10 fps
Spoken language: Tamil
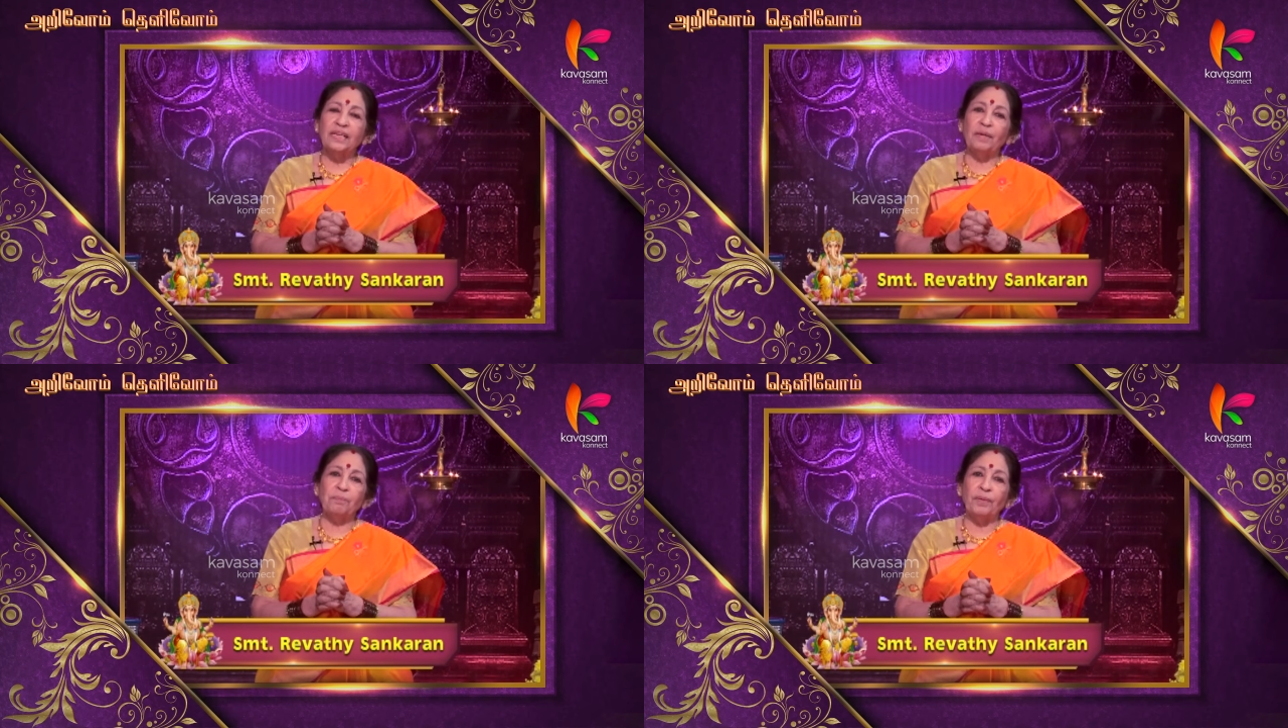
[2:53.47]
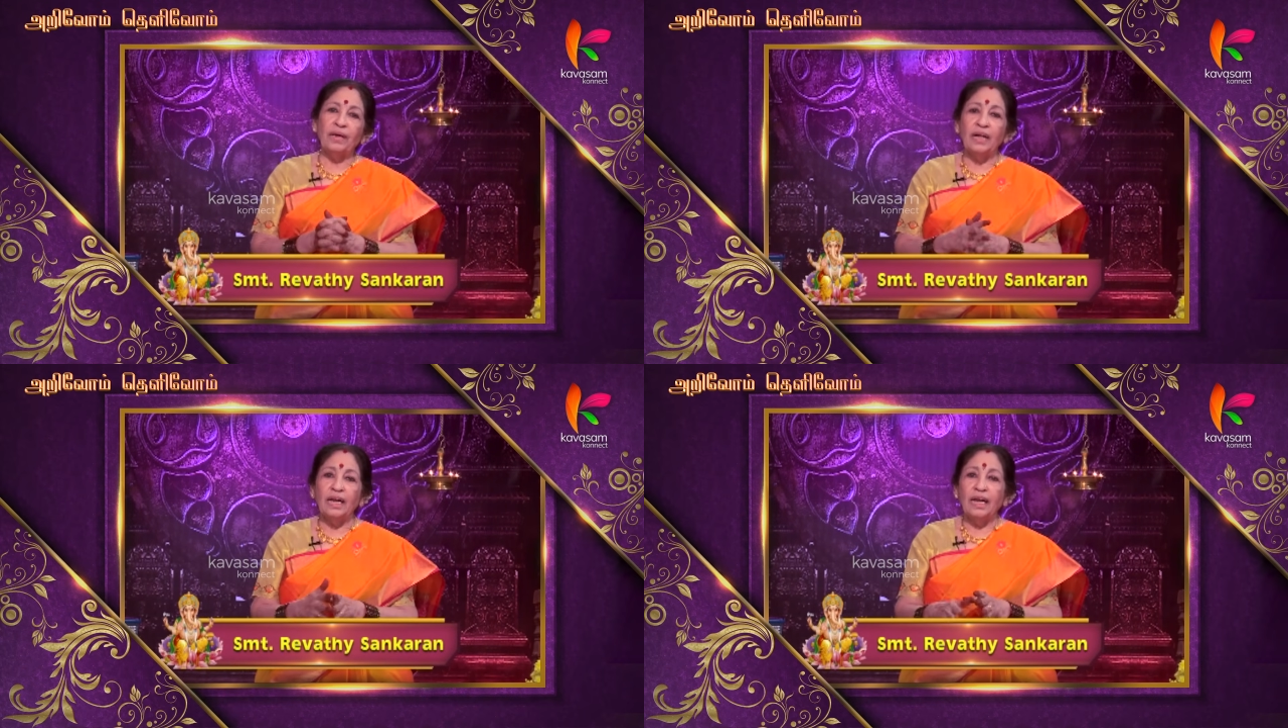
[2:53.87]
இப்போ
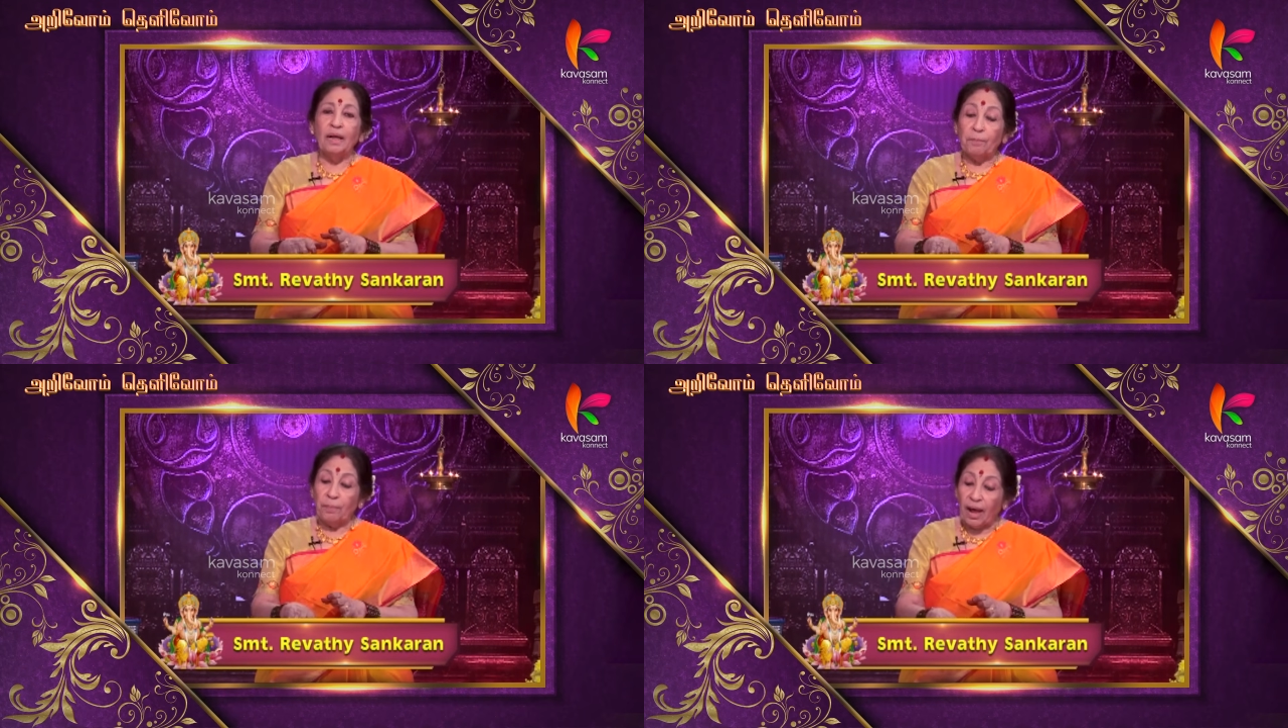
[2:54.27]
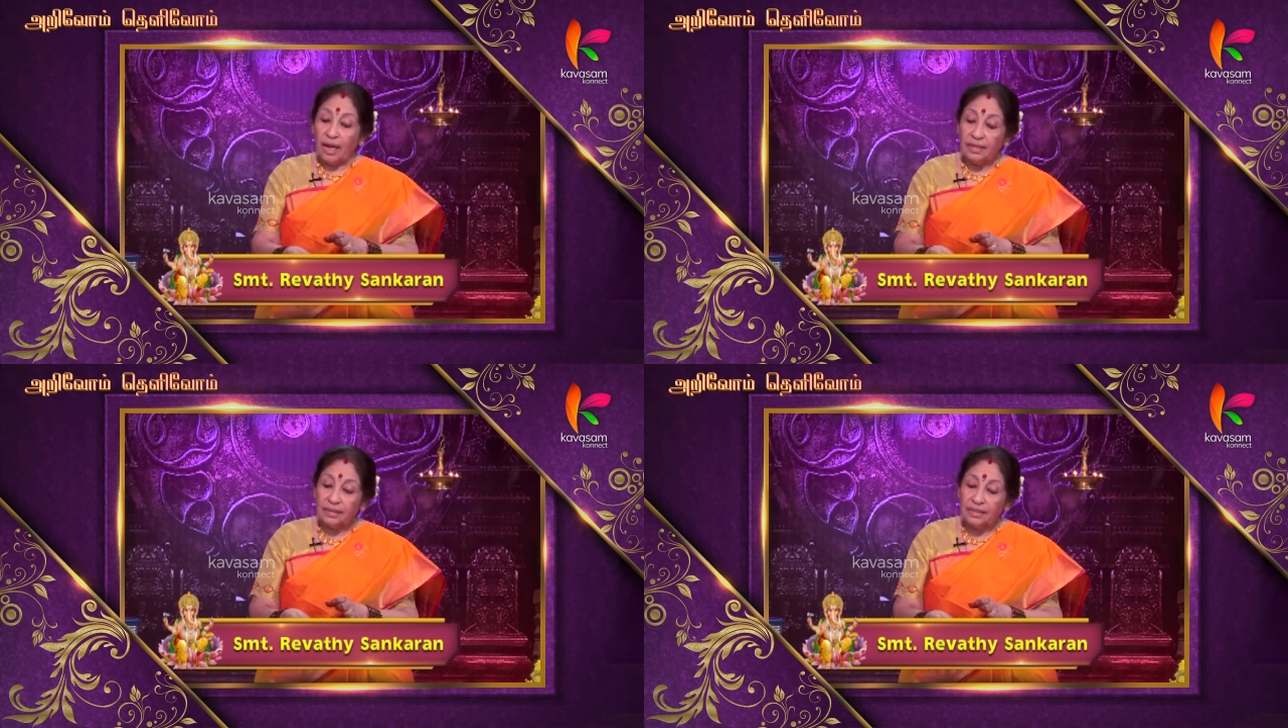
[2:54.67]

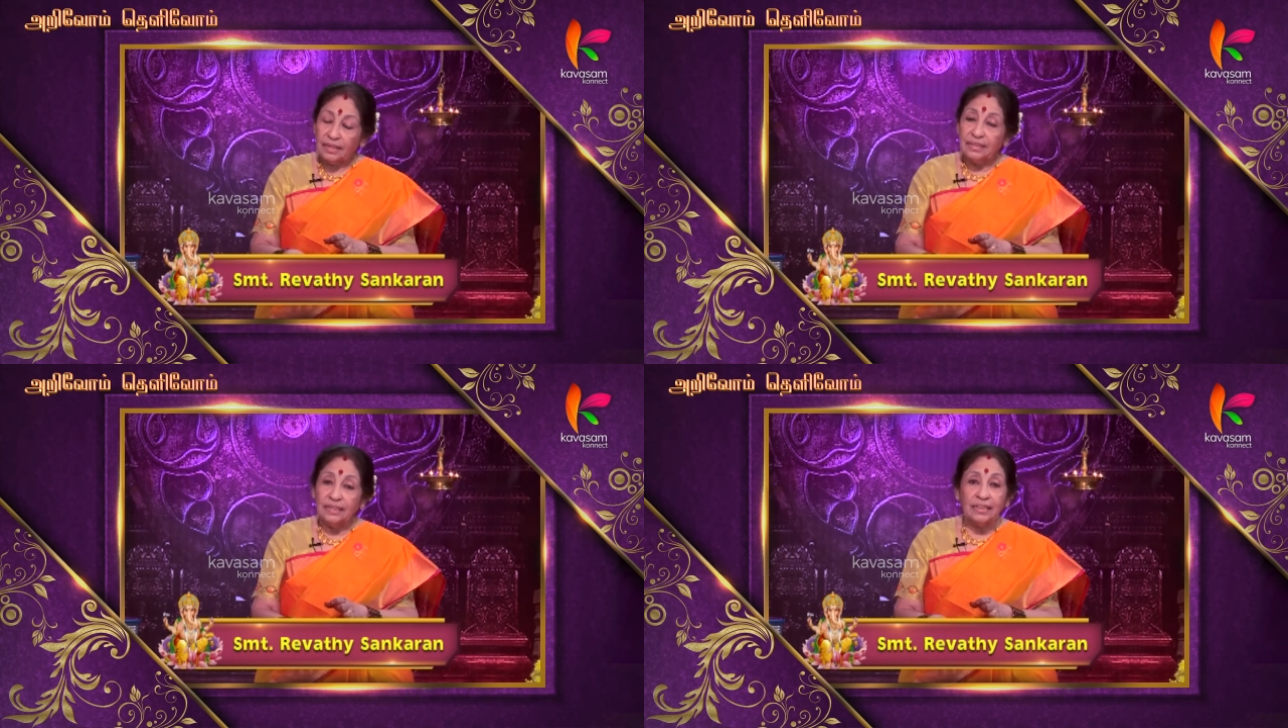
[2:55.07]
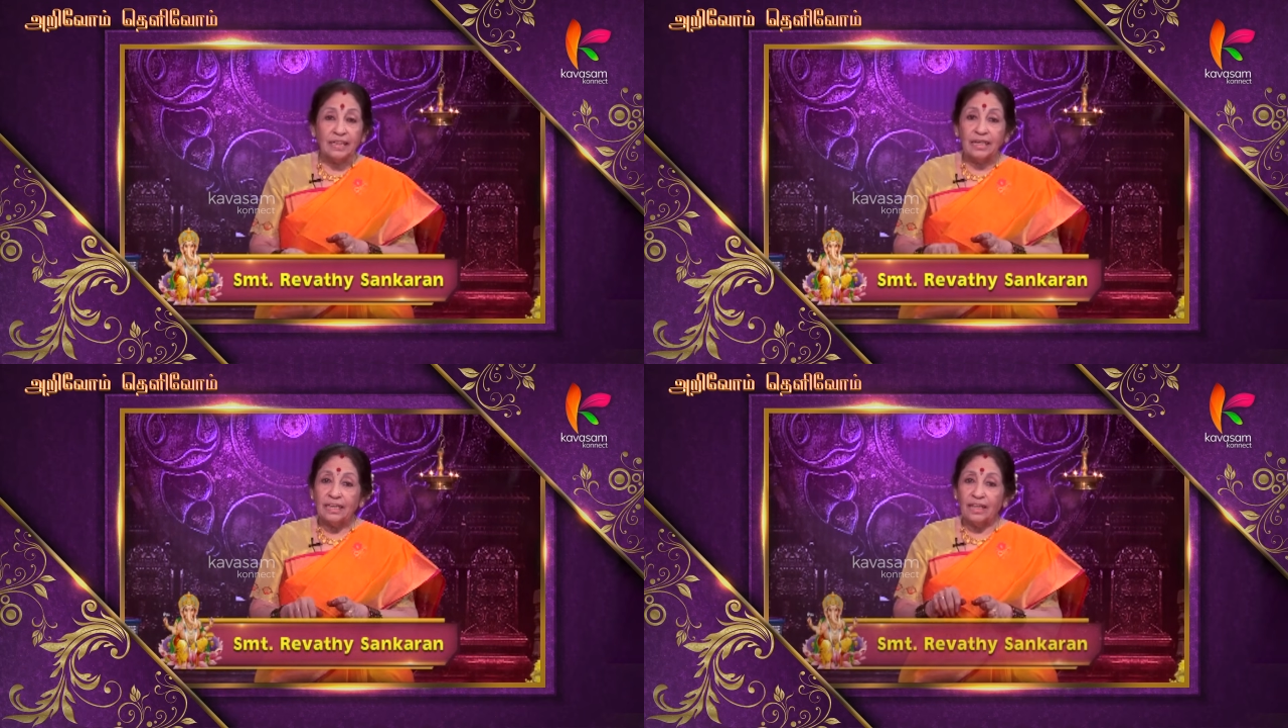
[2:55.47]
பாதத்து
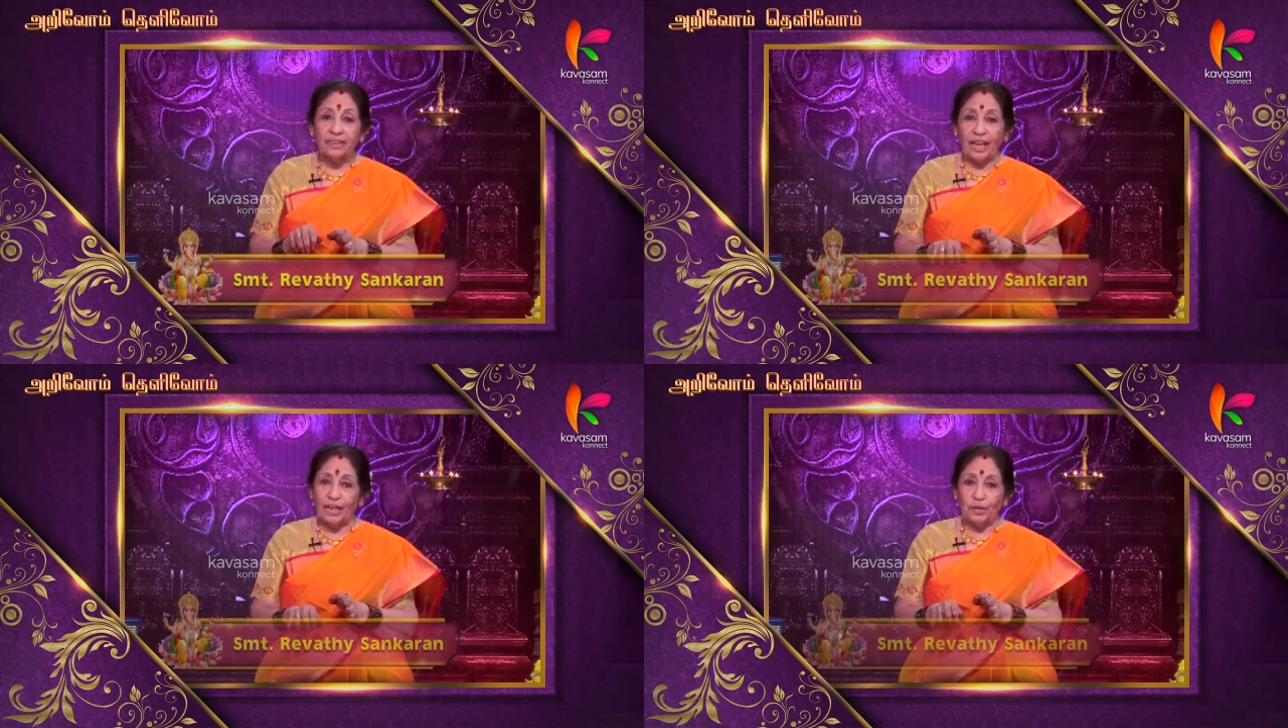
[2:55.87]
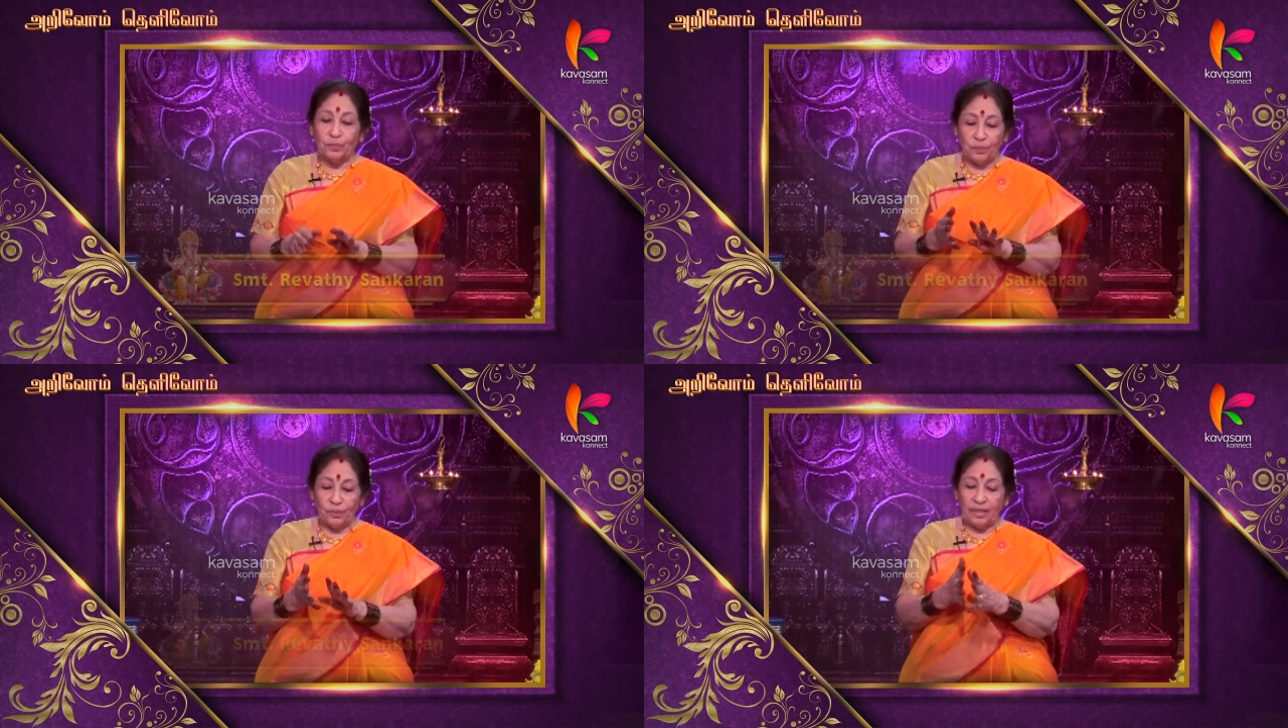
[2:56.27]
இடுக்கலெல்லாம் தேய்க்கணும்